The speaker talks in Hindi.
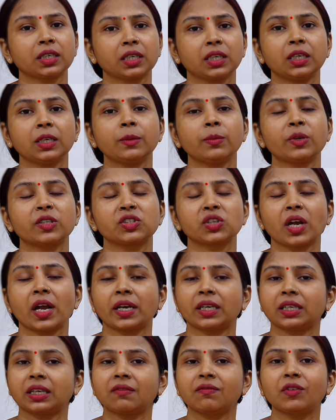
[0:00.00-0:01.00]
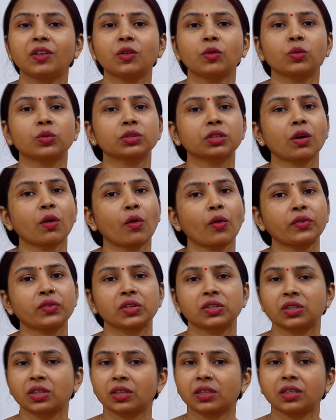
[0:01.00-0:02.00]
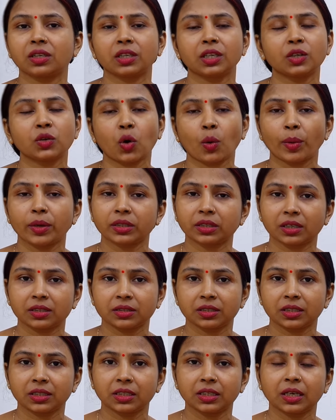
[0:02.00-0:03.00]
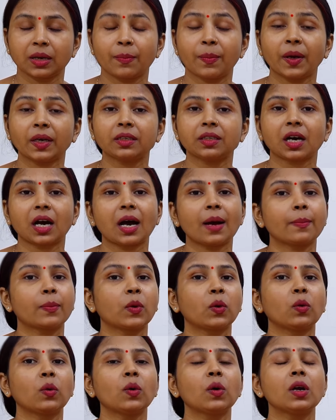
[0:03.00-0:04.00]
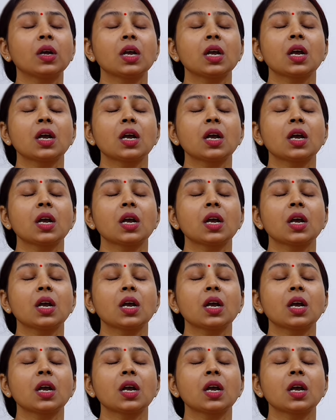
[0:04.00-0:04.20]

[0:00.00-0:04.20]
कि बच्चा एक्टिव नहीं होता और सिजेरियन की नौबत आ जाती है बट आपको